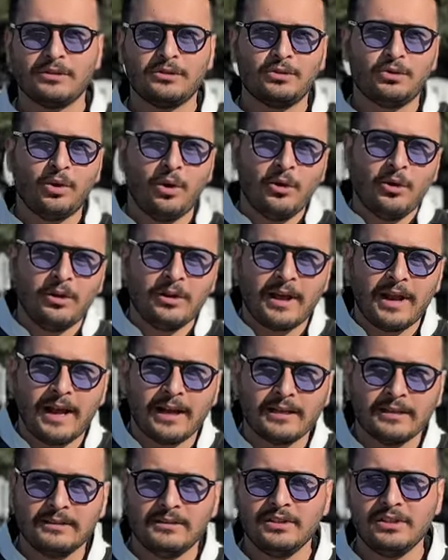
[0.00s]
son
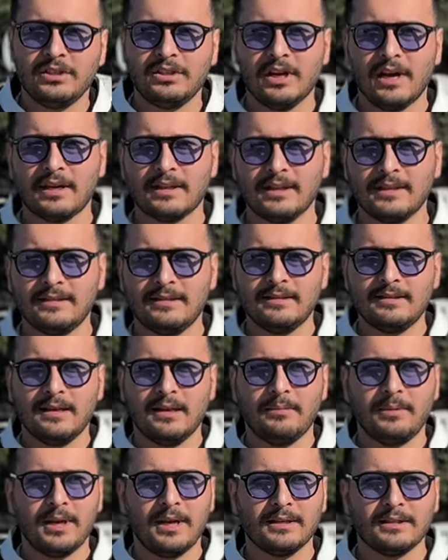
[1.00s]
olarak dışarıda
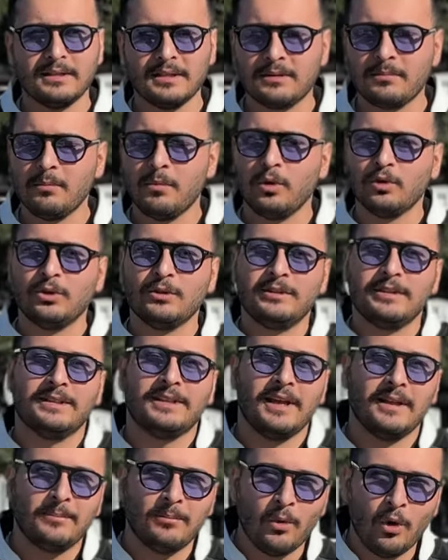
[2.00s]
size birazcık
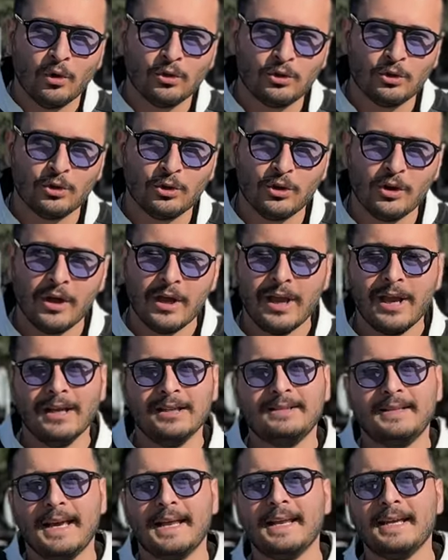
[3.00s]
motosiklet montunu
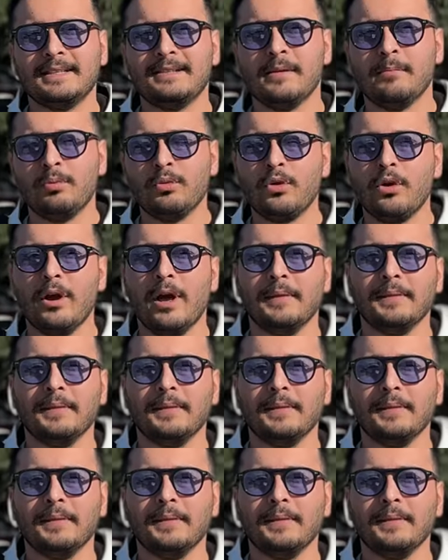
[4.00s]
TNS Pro'yu